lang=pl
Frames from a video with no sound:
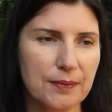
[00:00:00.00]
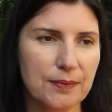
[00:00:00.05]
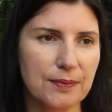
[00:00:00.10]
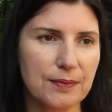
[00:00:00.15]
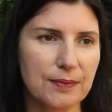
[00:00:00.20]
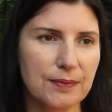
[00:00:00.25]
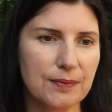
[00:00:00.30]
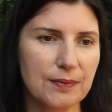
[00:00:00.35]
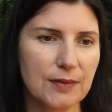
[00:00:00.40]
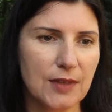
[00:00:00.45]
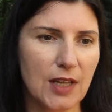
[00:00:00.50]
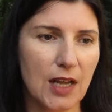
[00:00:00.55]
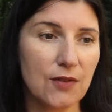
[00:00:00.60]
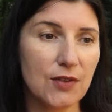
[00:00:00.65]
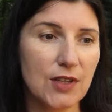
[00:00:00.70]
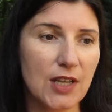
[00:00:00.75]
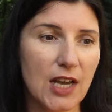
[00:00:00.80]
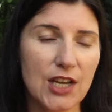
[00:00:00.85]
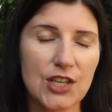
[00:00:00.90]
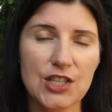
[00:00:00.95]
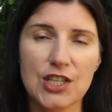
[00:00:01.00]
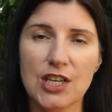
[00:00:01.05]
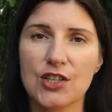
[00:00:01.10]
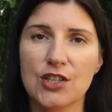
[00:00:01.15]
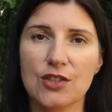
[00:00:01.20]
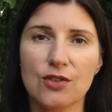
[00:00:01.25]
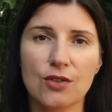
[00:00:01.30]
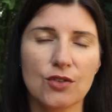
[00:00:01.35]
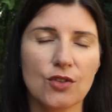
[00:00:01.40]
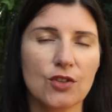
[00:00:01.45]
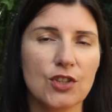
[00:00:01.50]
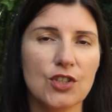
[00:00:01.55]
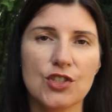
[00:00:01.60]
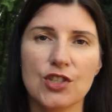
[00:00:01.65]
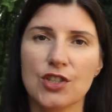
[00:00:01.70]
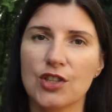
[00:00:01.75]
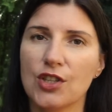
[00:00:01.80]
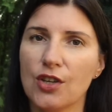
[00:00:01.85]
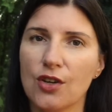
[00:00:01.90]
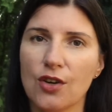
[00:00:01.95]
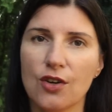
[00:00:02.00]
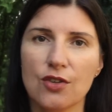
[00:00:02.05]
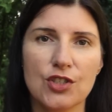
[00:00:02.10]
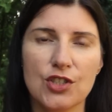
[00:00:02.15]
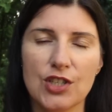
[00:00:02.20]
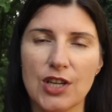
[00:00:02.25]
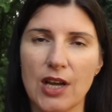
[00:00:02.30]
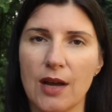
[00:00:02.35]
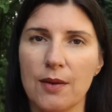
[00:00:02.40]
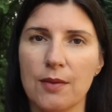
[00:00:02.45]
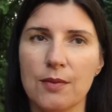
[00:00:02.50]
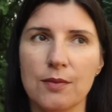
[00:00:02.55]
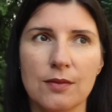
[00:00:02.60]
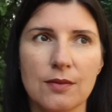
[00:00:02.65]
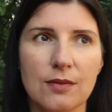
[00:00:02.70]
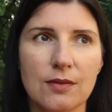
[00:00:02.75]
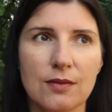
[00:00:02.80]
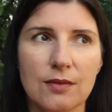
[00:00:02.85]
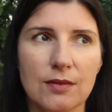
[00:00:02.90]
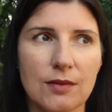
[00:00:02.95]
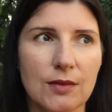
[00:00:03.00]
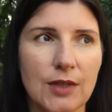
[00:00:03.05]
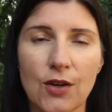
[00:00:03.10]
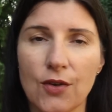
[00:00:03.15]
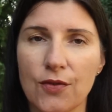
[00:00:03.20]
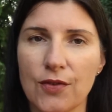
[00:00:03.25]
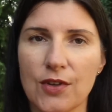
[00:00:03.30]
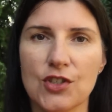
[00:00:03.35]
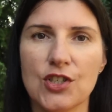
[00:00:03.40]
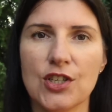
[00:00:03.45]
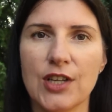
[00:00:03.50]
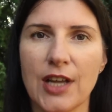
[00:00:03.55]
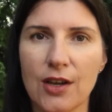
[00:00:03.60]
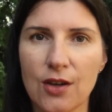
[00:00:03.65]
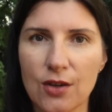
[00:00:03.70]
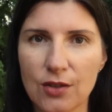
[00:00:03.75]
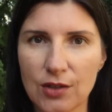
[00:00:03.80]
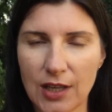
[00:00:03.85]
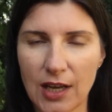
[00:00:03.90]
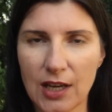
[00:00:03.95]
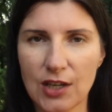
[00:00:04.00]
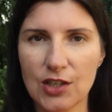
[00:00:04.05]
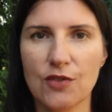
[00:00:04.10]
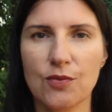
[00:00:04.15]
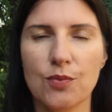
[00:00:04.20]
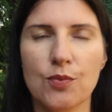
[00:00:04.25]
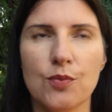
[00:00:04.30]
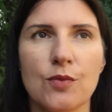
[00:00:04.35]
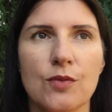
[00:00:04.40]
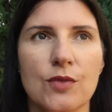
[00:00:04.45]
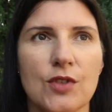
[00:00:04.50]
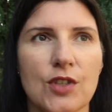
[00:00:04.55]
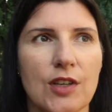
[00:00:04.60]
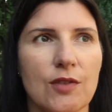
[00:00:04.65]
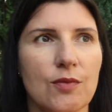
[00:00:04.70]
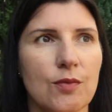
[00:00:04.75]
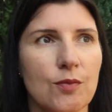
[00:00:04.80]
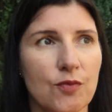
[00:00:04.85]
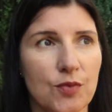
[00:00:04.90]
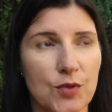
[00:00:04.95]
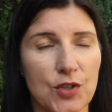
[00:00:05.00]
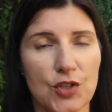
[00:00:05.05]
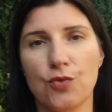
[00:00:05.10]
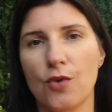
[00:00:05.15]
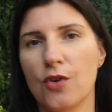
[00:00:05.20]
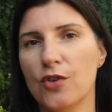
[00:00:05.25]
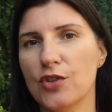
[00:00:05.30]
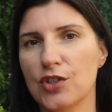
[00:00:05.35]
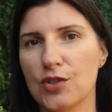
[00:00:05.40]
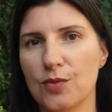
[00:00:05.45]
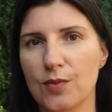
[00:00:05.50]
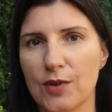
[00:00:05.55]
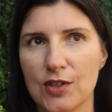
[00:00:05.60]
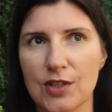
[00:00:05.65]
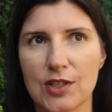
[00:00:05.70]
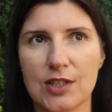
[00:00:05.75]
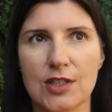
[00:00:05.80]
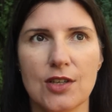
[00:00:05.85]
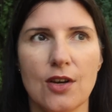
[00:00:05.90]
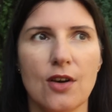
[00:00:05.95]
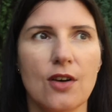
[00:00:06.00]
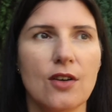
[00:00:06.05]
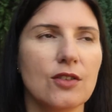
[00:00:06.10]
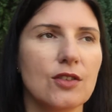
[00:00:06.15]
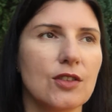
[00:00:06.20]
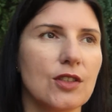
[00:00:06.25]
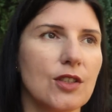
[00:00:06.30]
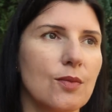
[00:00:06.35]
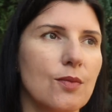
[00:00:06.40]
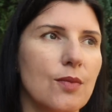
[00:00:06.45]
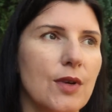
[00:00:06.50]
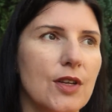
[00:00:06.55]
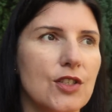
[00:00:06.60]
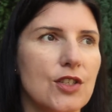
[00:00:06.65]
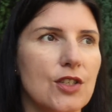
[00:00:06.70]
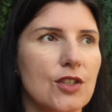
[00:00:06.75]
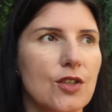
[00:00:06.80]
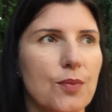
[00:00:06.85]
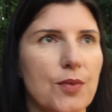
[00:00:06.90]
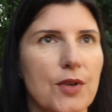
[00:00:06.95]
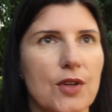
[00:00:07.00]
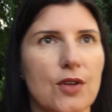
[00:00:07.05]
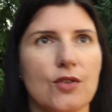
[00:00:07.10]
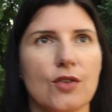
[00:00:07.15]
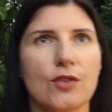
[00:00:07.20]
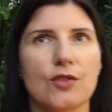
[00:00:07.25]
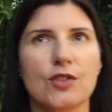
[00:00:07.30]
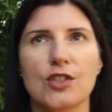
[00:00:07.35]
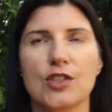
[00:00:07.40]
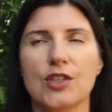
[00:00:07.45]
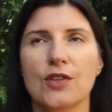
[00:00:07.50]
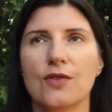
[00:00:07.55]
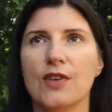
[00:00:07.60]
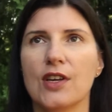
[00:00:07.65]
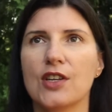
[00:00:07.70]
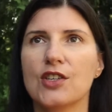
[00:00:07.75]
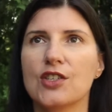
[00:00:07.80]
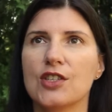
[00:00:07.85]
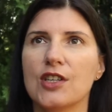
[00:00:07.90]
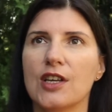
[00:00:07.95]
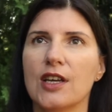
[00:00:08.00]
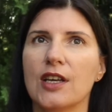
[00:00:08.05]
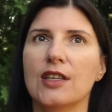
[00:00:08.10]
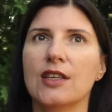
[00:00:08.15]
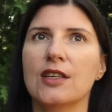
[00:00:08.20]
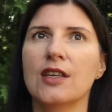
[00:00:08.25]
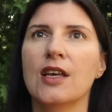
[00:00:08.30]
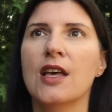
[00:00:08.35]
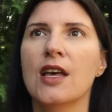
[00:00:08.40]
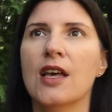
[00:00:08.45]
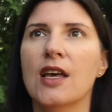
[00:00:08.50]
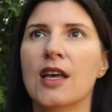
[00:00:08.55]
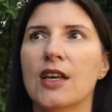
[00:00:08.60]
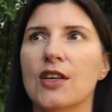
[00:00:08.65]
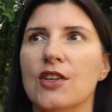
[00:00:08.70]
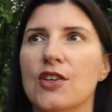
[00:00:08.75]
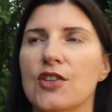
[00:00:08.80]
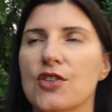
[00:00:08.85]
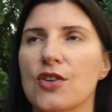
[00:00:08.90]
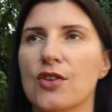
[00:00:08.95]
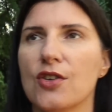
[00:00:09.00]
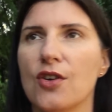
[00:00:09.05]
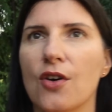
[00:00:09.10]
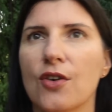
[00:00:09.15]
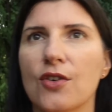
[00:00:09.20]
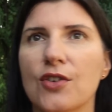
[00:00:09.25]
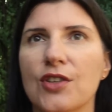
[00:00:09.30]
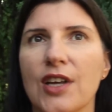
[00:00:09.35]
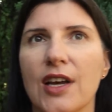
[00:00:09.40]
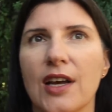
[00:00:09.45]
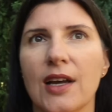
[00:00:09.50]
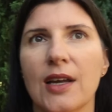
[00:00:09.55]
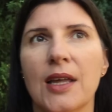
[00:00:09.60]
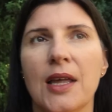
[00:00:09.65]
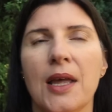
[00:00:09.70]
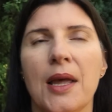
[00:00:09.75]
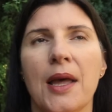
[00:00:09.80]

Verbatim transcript: Mm, wydaje się, że to dotyczy tylko życia tego wiecznego, tak, że, że w przyszłości będzie sąd i będzie dopiero to życie wieczne i jezioro ognia.